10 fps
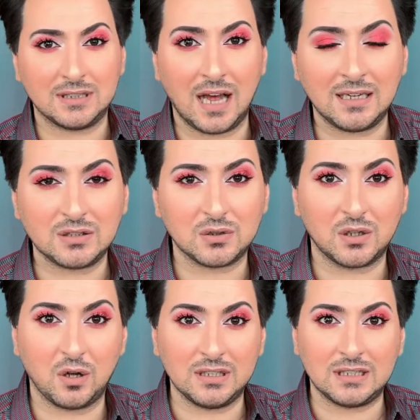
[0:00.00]
nachts, sondern
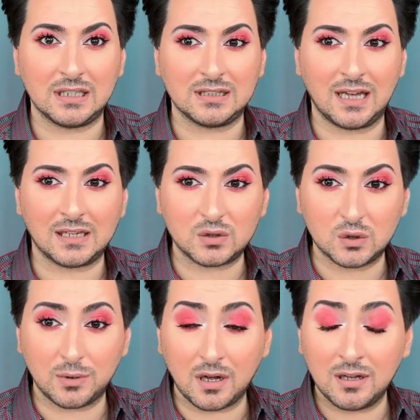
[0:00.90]
heute
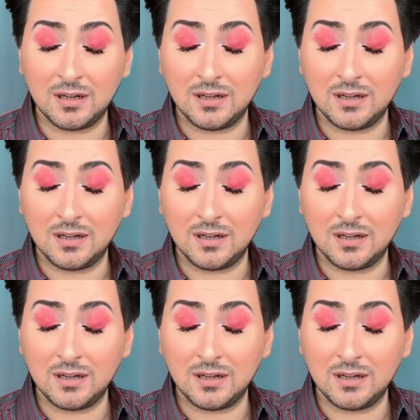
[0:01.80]
tagsüber.